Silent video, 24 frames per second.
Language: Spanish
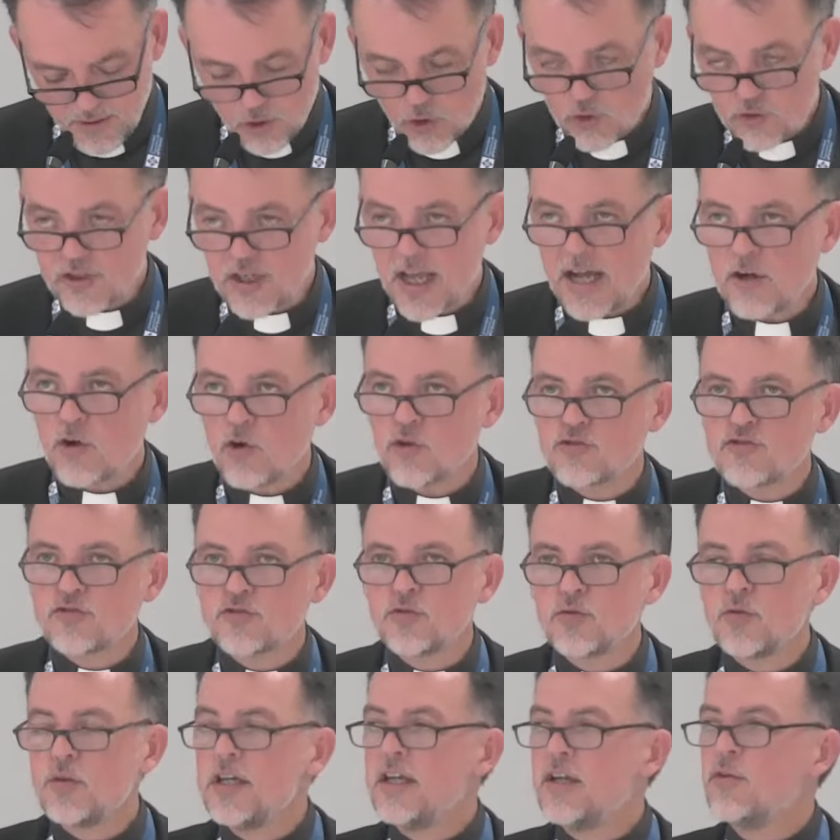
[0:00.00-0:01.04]
o sea,
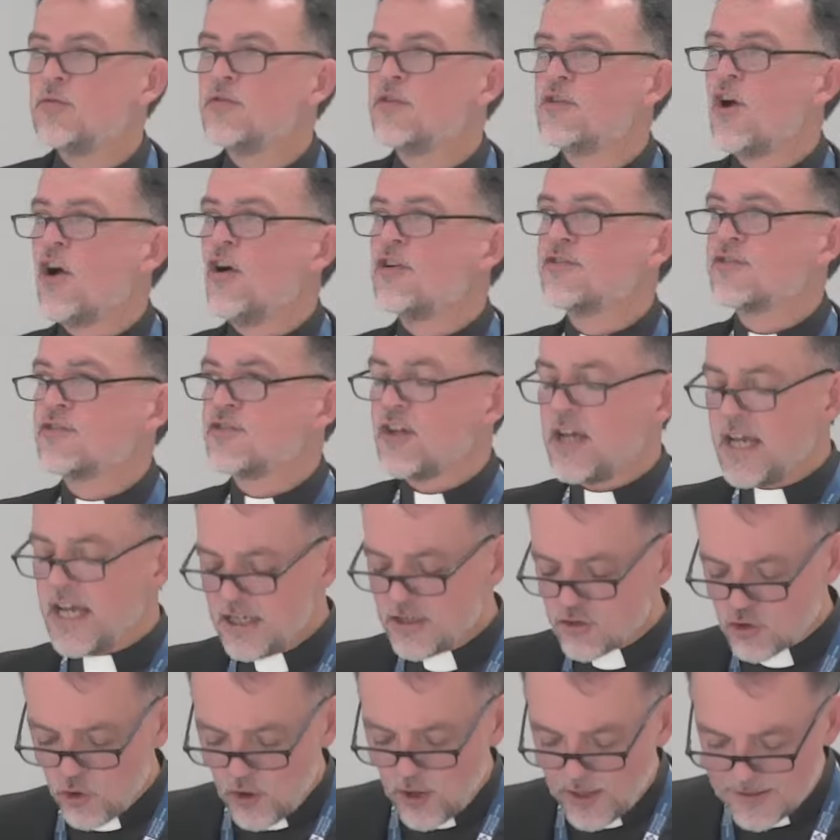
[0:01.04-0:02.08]
construir un Dios hecho